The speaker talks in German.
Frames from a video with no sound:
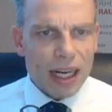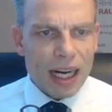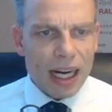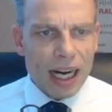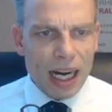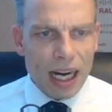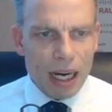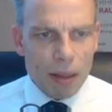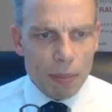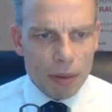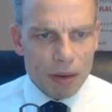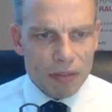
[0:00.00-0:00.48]

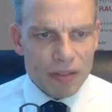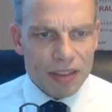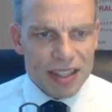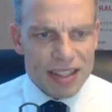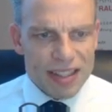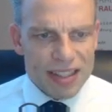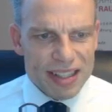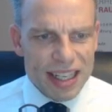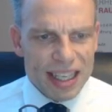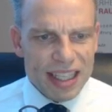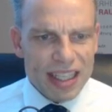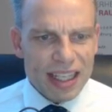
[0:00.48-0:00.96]
Aber wir
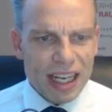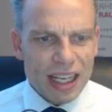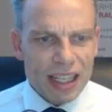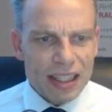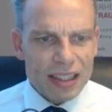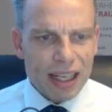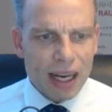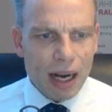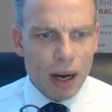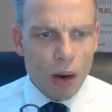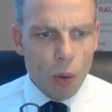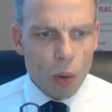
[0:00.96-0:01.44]
sehen halt
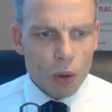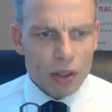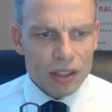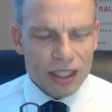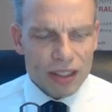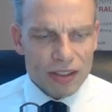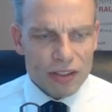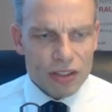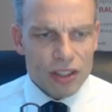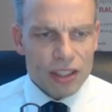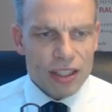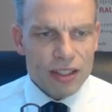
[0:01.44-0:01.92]
auch, dass
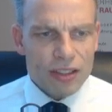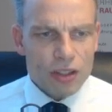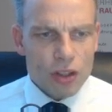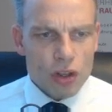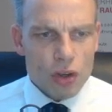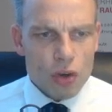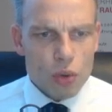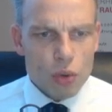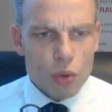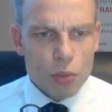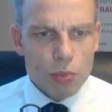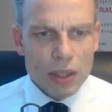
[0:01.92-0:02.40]
sich dieser
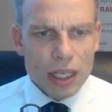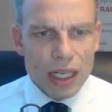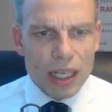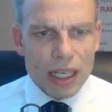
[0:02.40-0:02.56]
Schub